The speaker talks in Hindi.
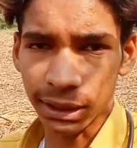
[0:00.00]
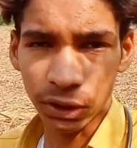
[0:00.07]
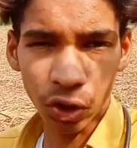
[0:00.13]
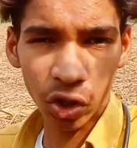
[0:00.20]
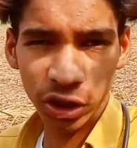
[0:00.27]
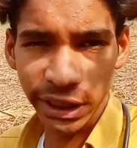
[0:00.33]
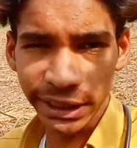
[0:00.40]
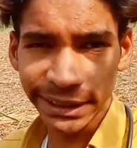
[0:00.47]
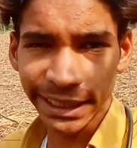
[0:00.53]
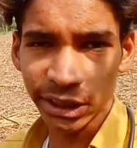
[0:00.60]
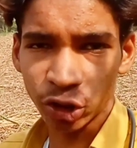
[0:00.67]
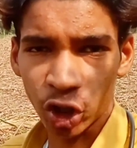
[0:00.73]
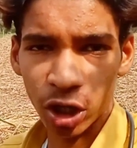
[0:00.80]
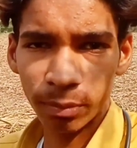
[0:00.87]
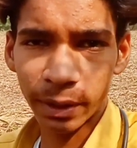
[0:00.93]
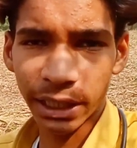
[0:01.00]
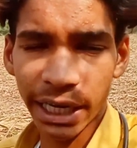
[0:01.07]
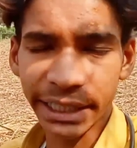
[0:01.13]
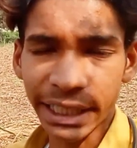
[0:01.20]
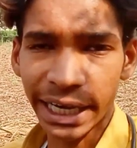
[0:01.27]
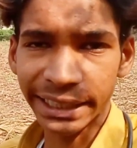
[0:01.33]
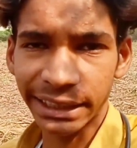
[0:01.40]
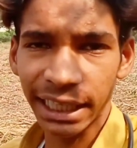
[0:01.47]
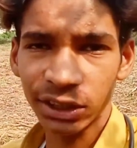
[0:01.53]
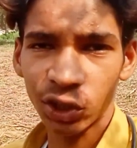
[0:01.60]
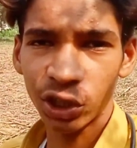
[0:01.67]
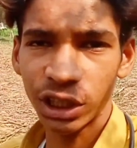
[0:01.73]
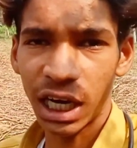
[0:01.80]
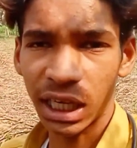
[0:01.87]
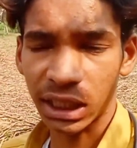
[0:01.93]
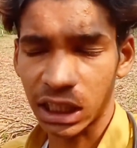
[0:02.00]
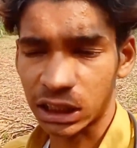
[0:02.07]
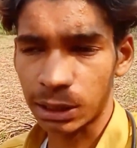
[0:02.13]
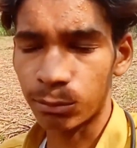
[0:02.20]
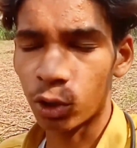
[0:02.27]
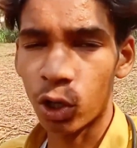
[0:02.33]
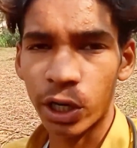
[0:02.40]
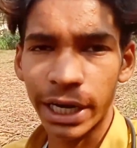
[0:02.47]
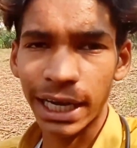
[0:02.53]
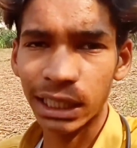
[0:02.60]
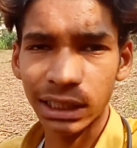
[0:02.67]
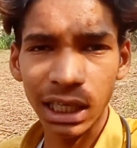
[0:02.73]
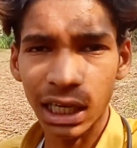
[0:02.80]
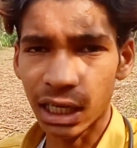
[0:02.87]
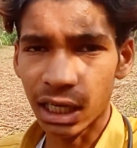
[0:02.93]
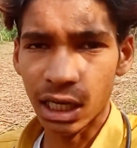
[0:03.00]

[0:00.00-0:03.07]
दो दिन से छोल में नहीं आए थे तो न्यार ख़त्म हो गया था